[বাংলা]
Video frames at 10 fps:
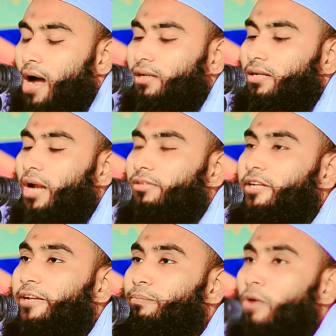
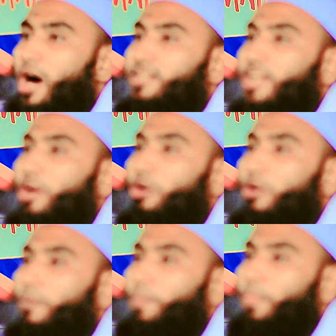আটলান্টিক মহাসাগর
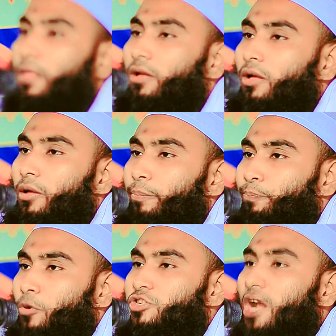
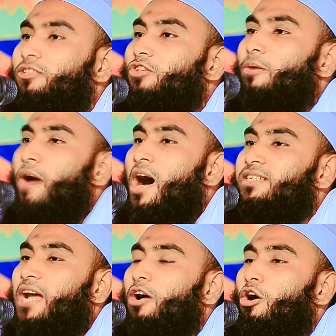প্রশান্ত
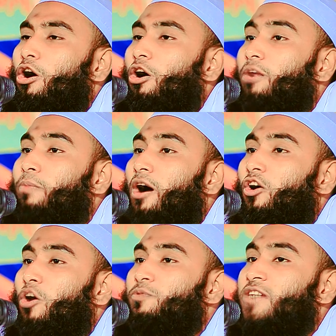মহাসাগর
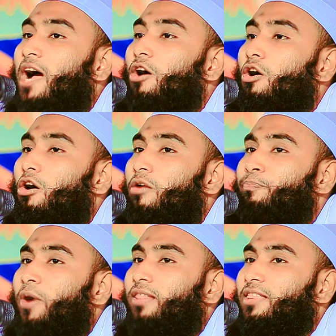বঙ্গোপসাগর
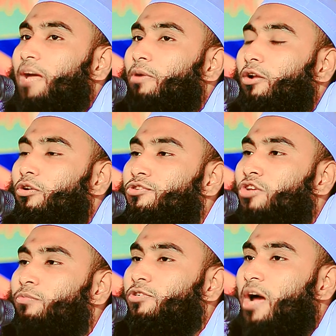পদ্মা বলো
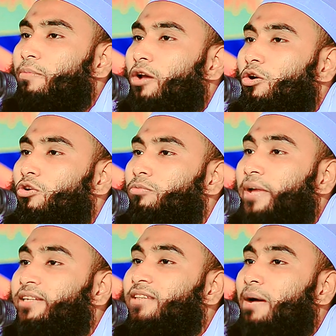যমুনা বলো
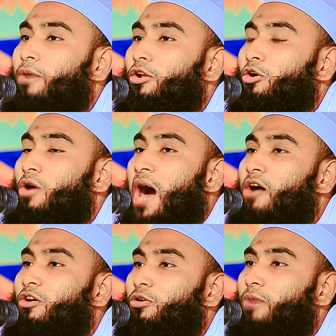মেঘনা বলো
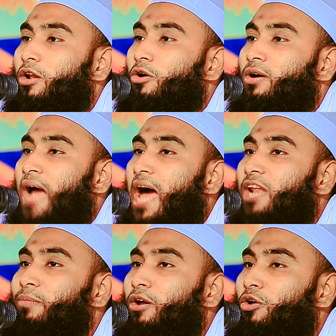হাওর বলো খাল
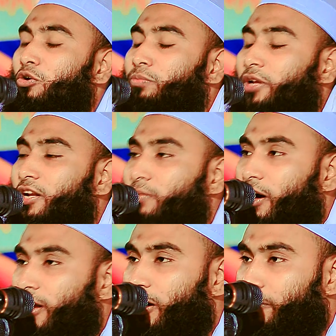বলো বিল
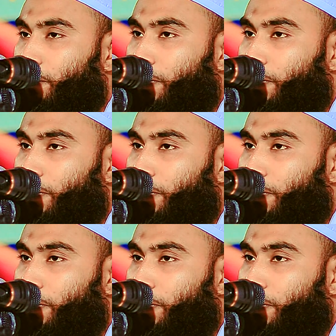বলো